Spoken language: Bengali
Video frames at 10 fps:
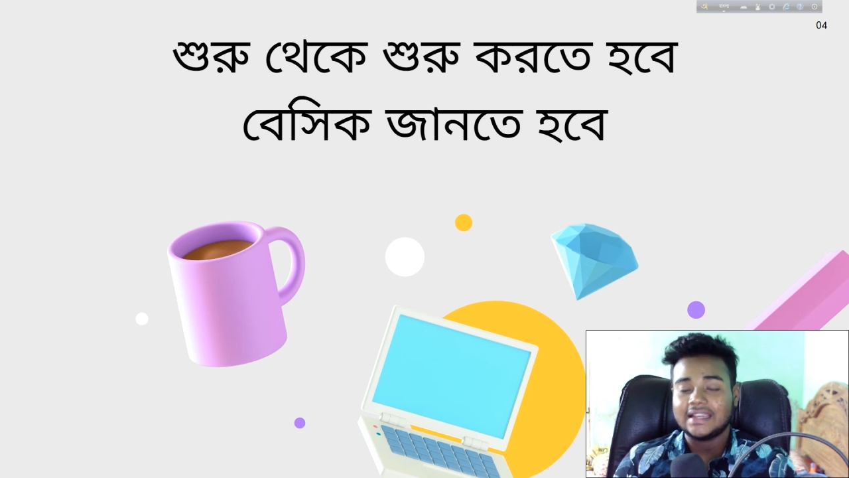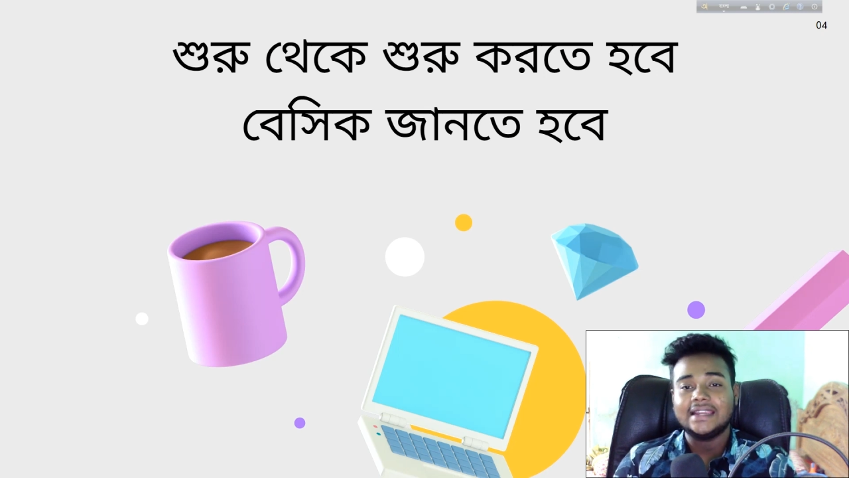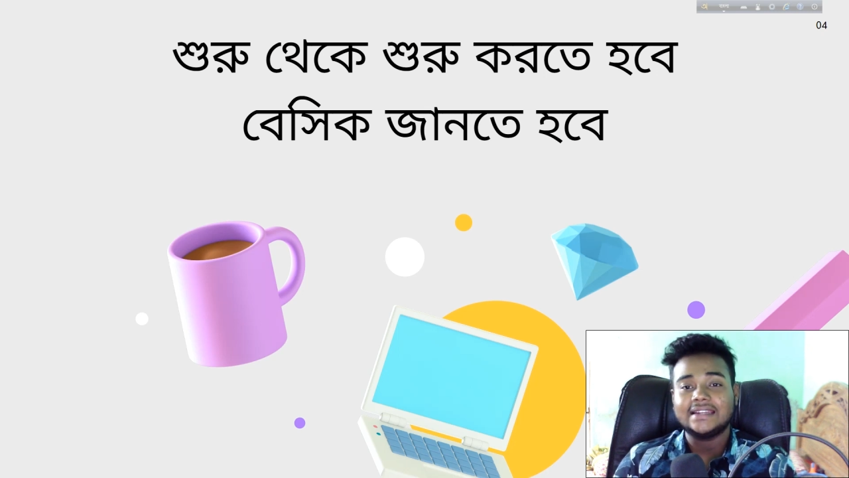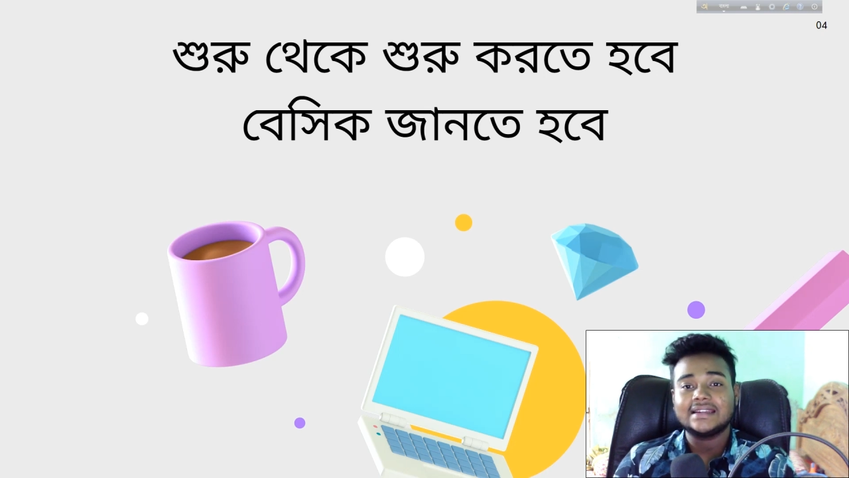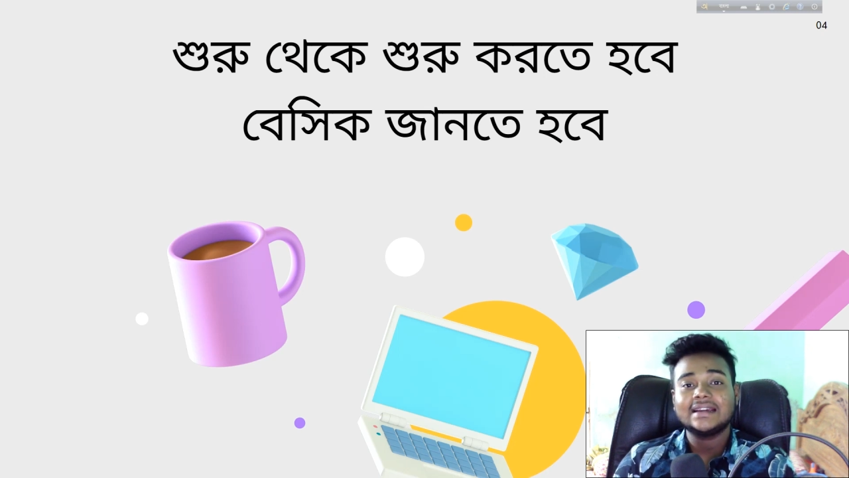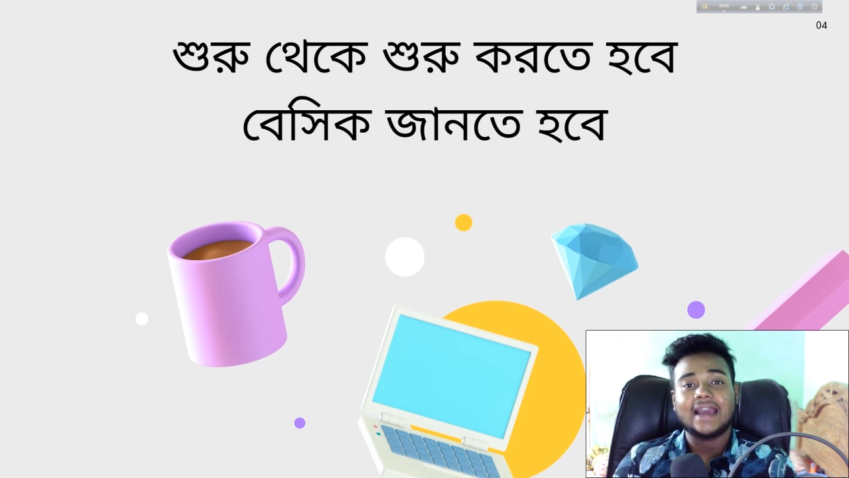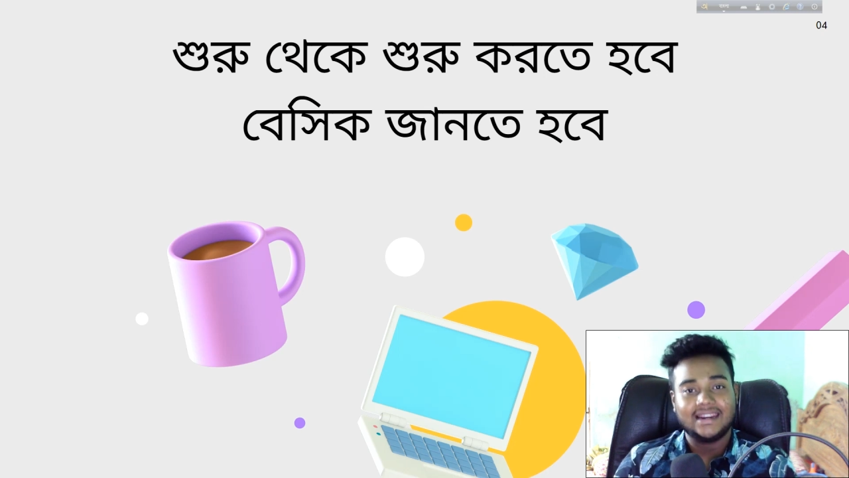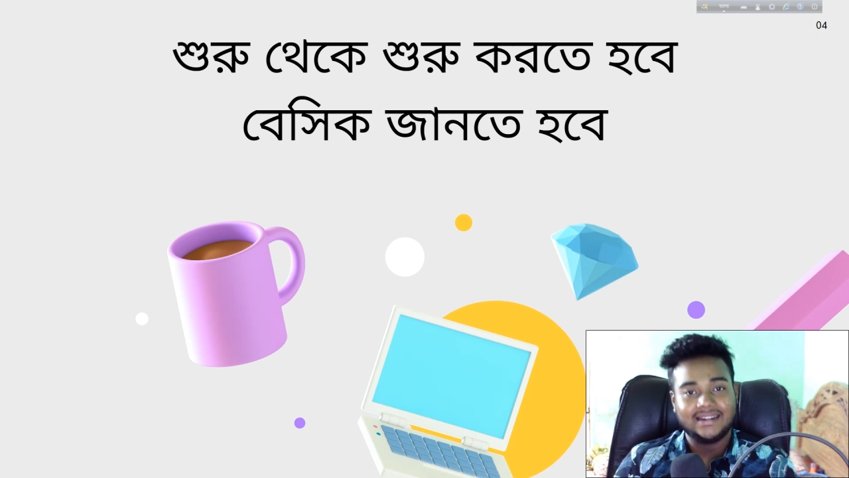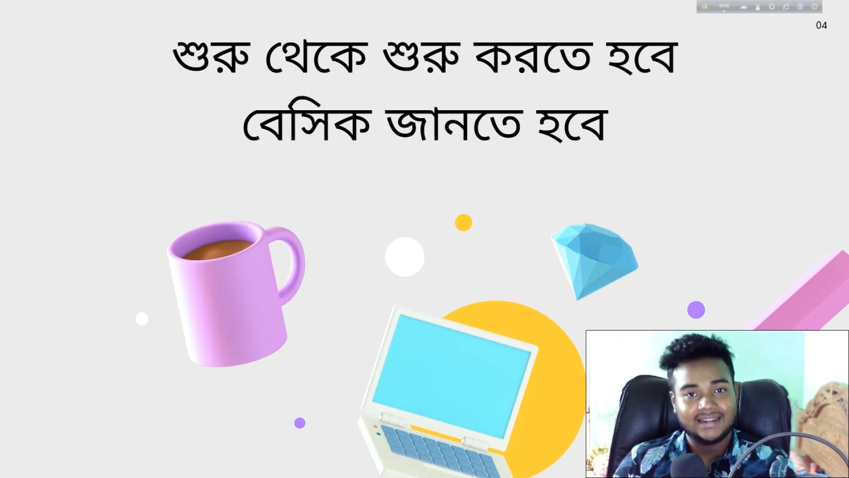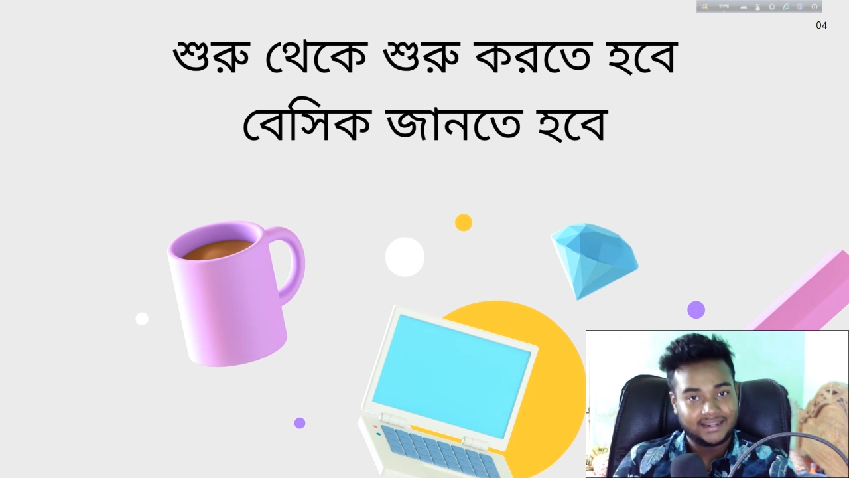এইটা
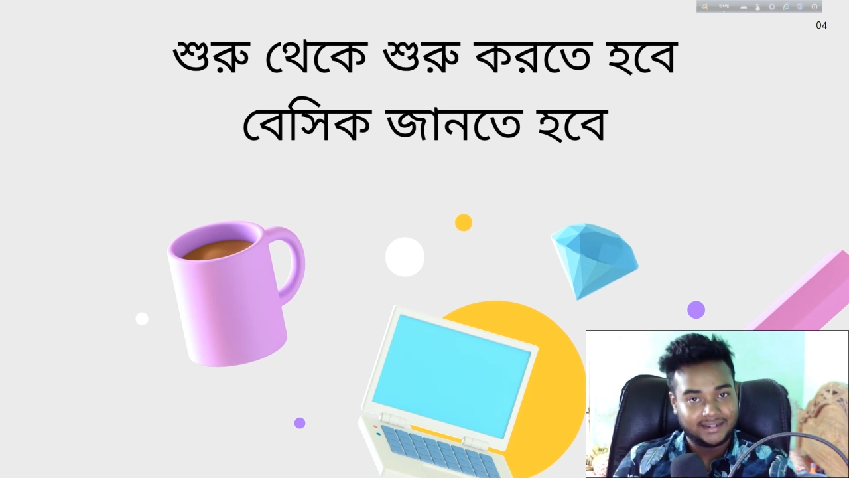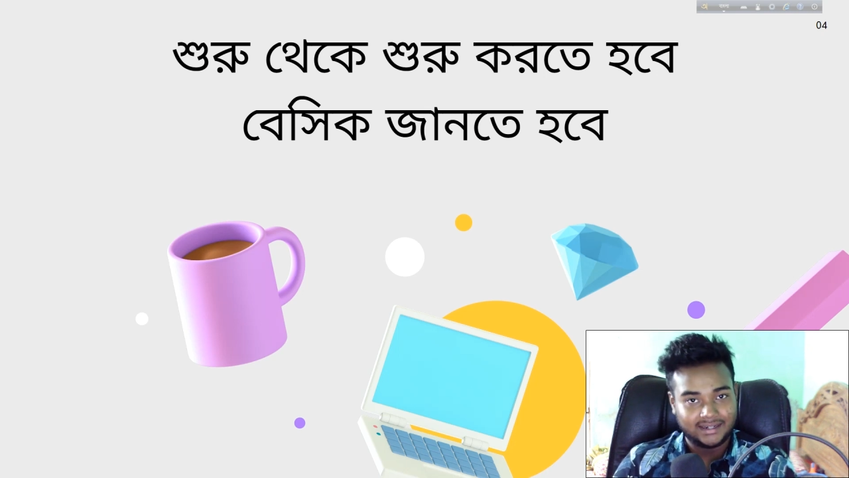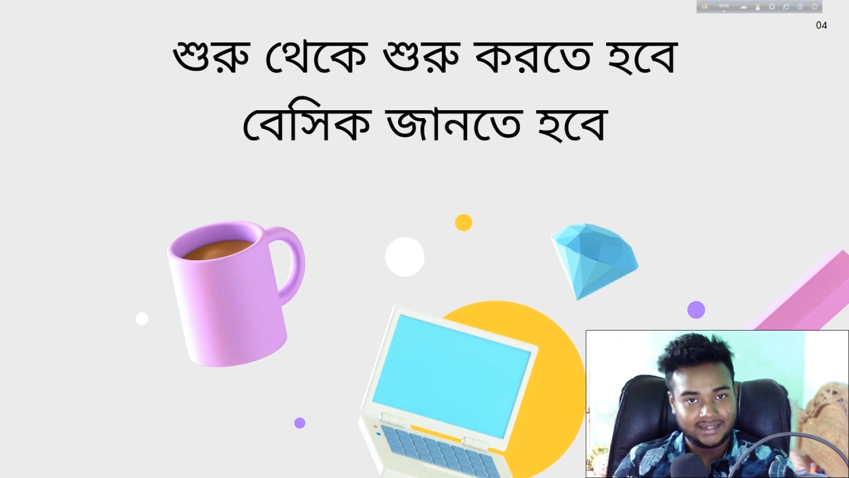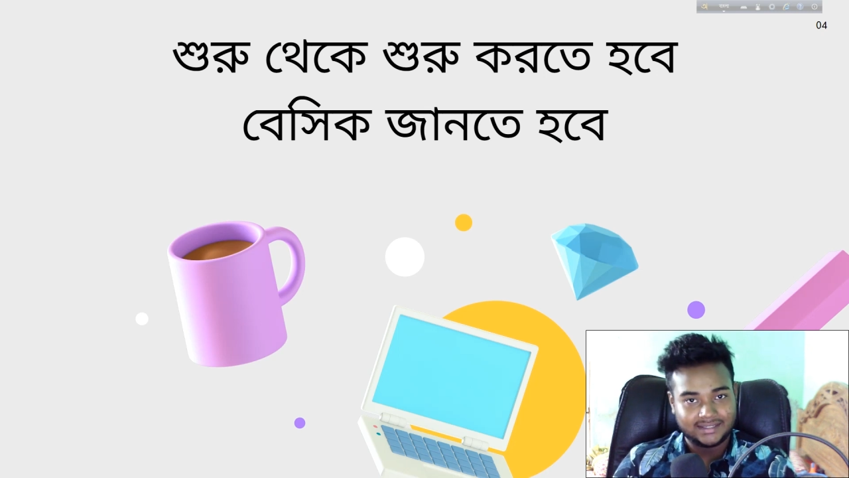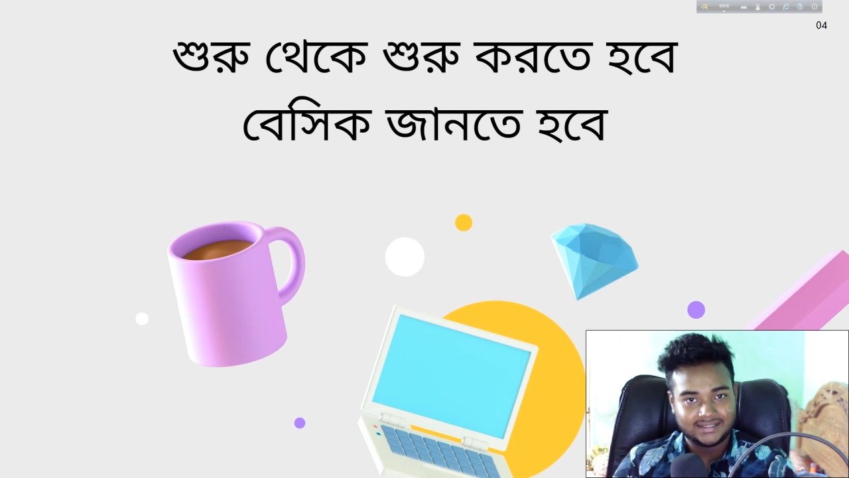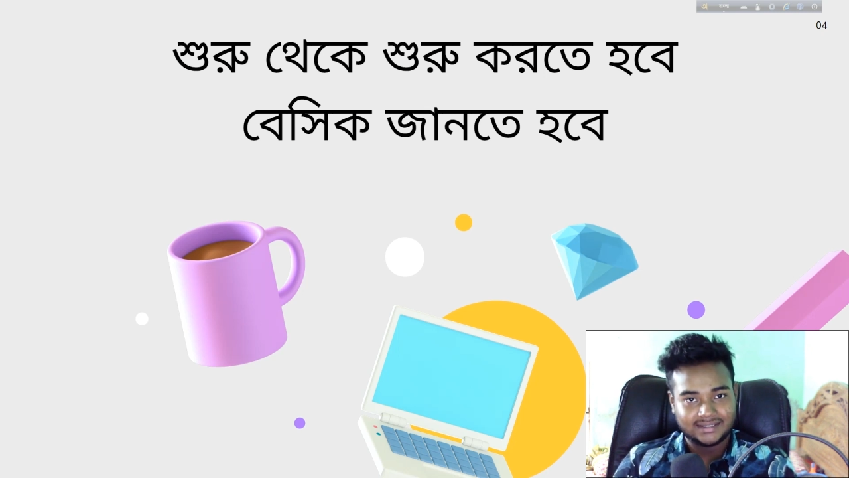গাইডলাইন ক্লাস